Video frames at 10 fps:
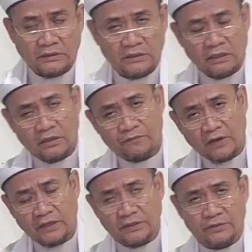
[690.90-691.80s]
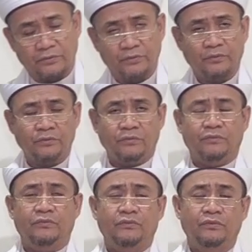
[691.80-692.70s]
Artinya gaflah
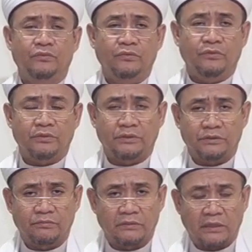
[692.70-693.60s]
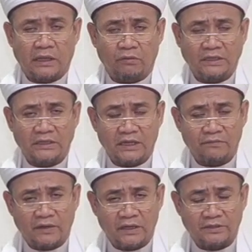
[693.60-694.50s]
itu lawan
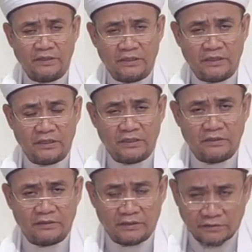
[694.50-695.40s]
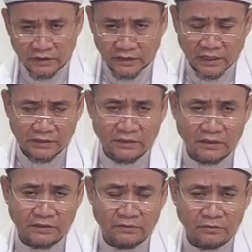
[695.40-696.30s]
daripada zikir. Nah, zikir
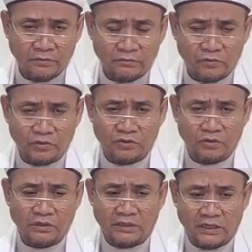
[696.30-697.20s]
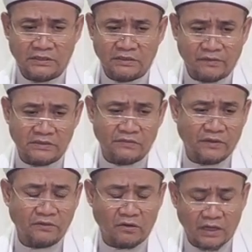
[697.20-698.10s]
hati itu muncul dari
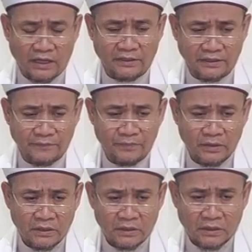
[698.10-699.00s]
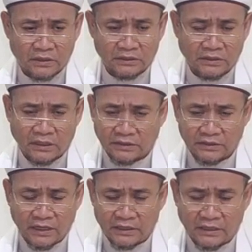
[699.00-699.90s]
sifat-sifat rohani. Ketika
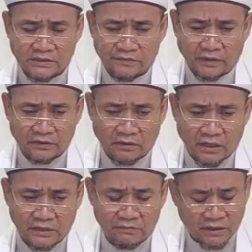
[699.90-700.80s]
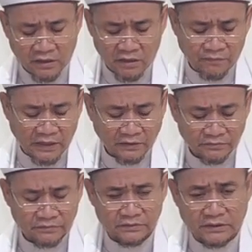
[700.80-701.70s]
tidak ada sifat rohani maka
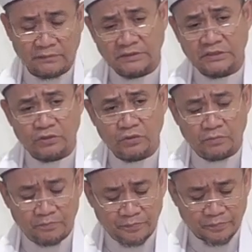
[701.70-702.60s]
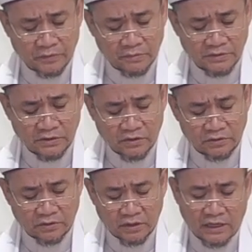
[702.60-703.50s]
gaplah. Jadi masih junub, masih
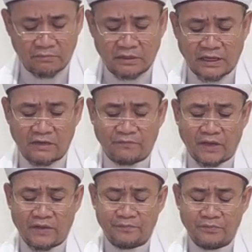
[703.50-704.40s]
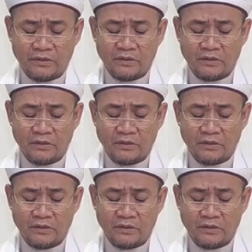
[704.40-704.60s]
kotor. Am kaifa